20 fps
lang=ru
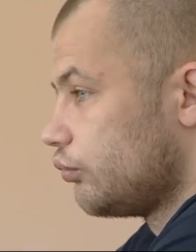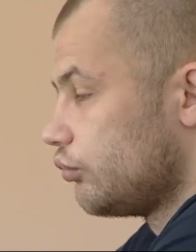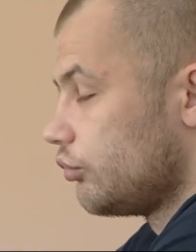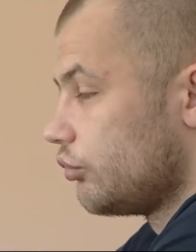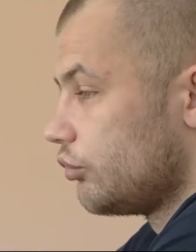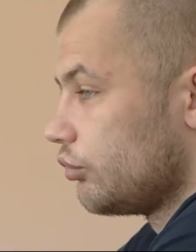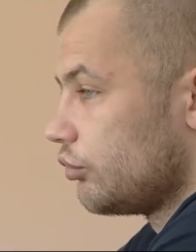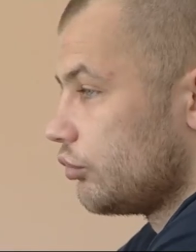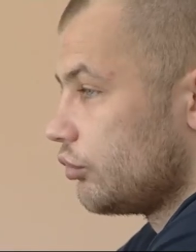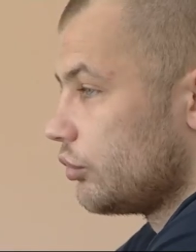
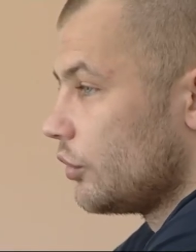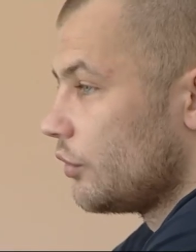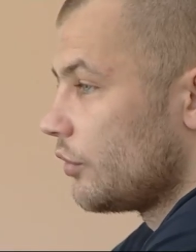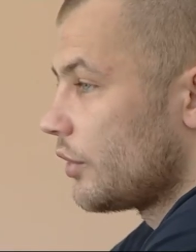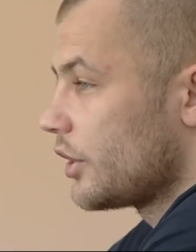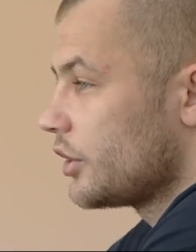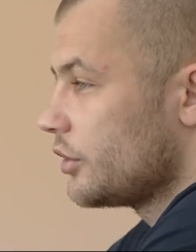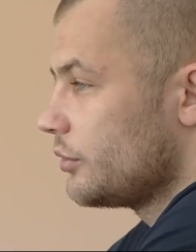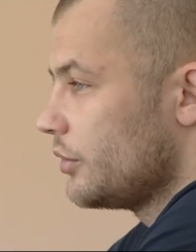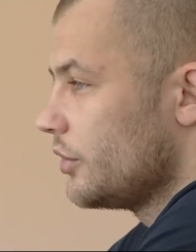Клаус, с
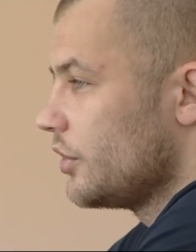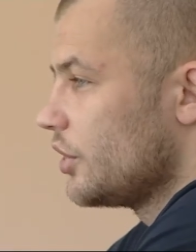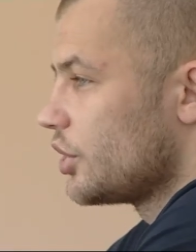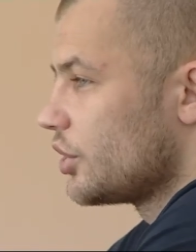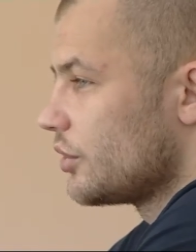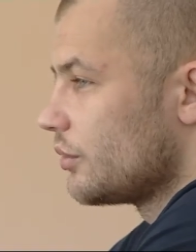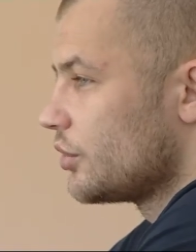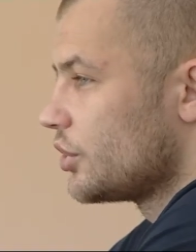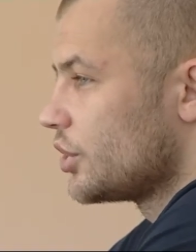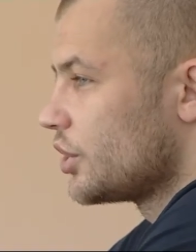которым раньше
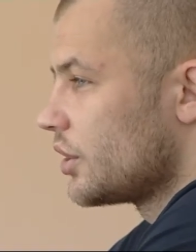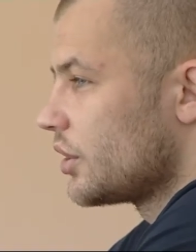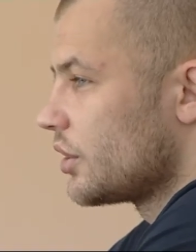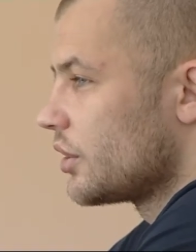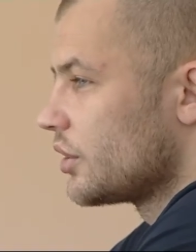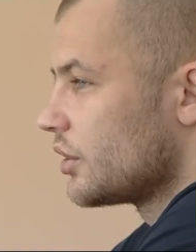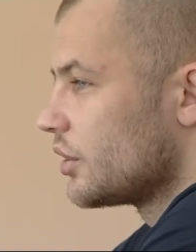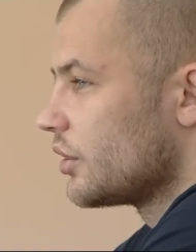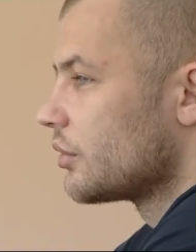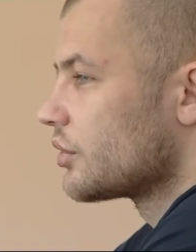россиянин
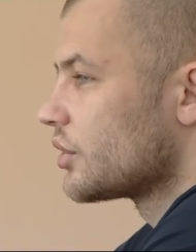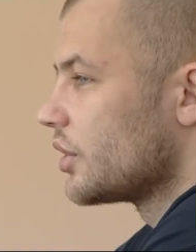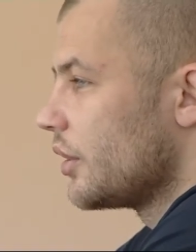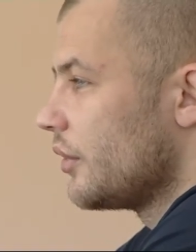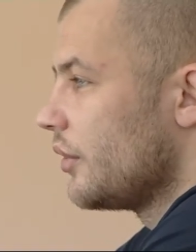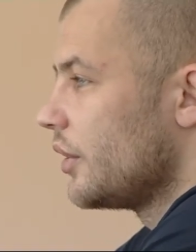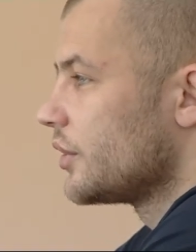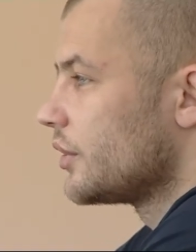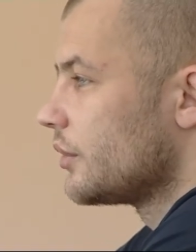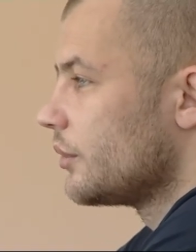встречался
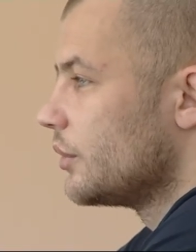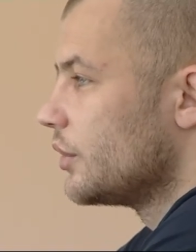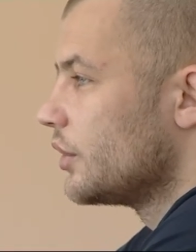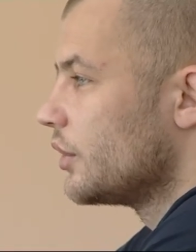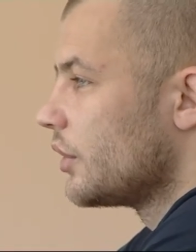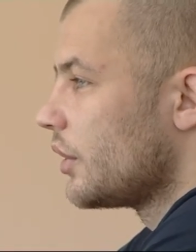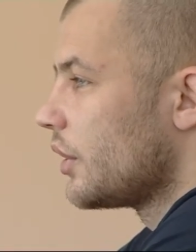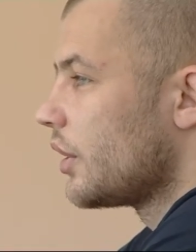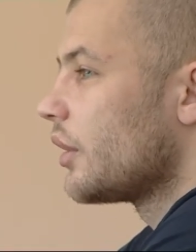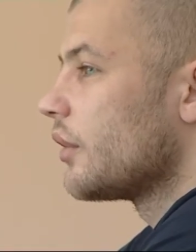пять раз
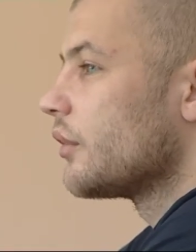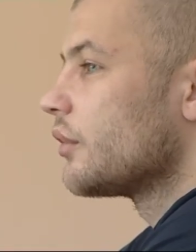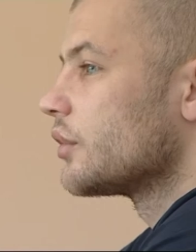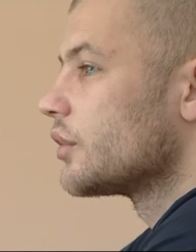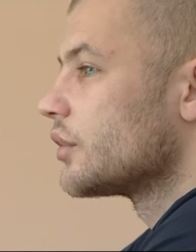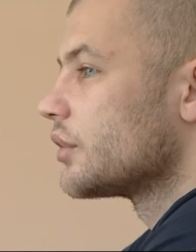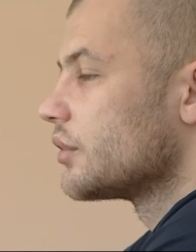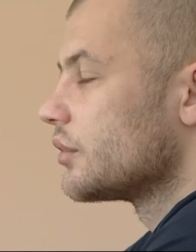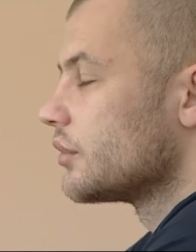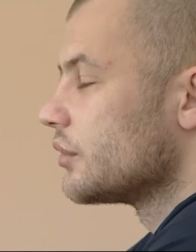и все
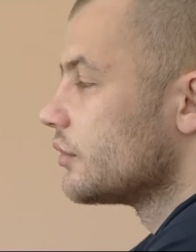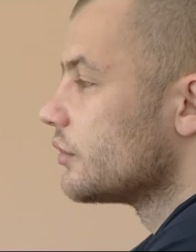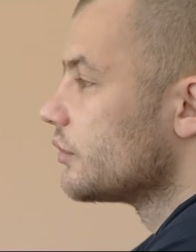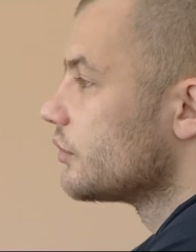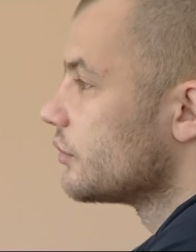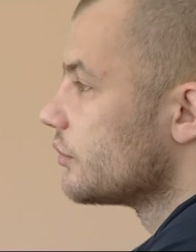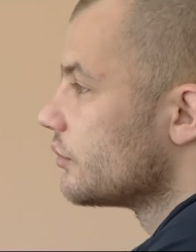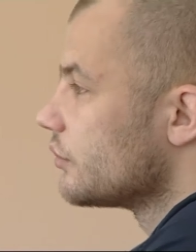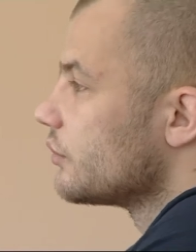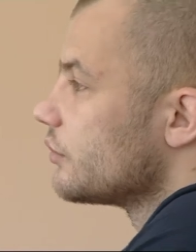схватки
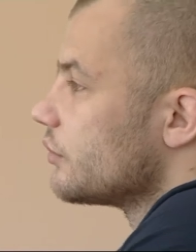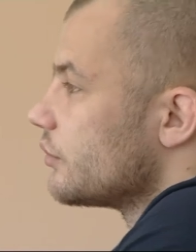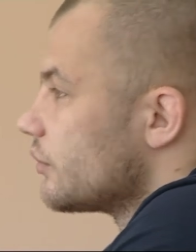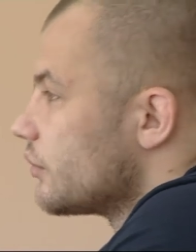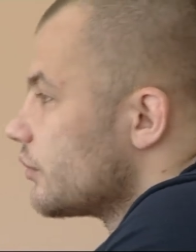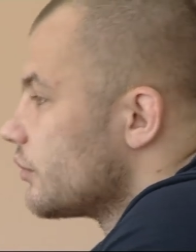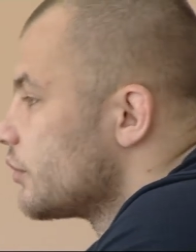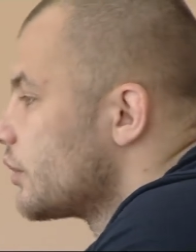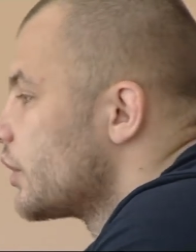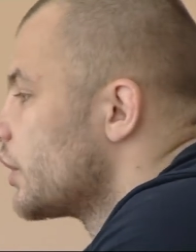выигрывал. Но
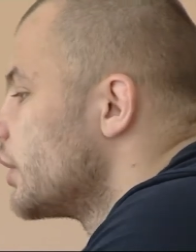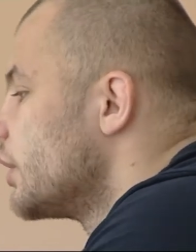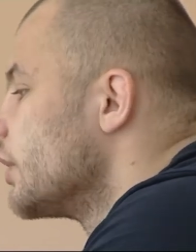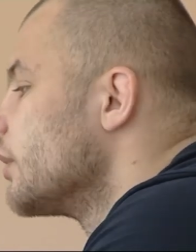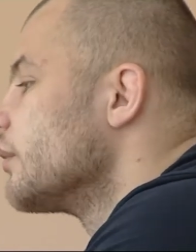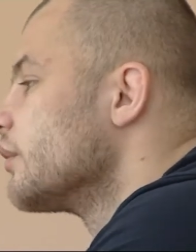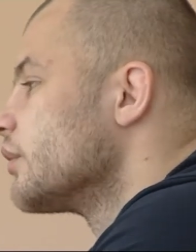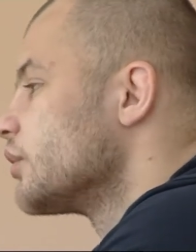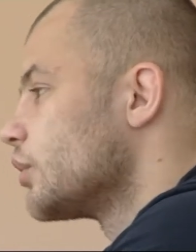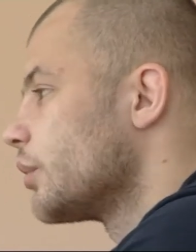на этот
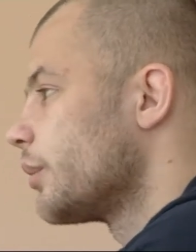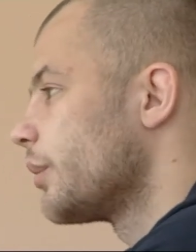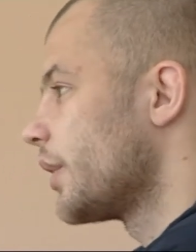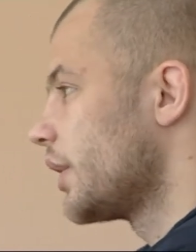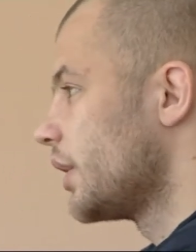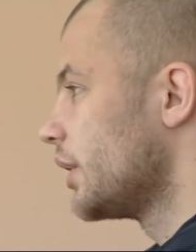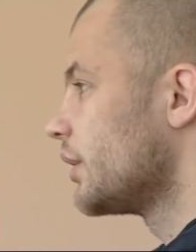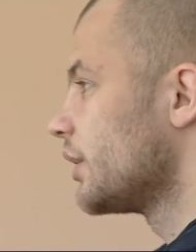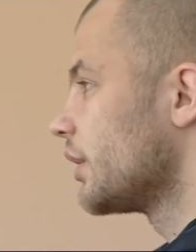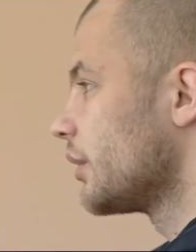раз борьба не
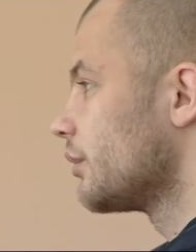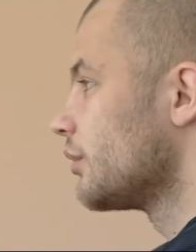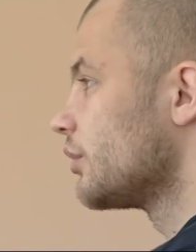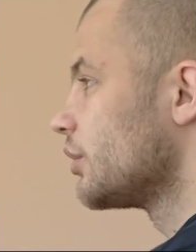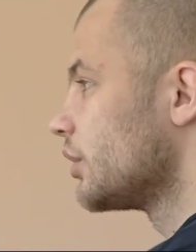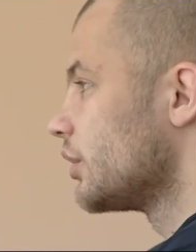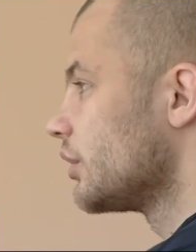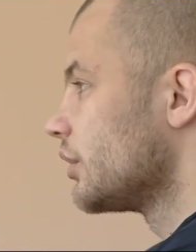задалась.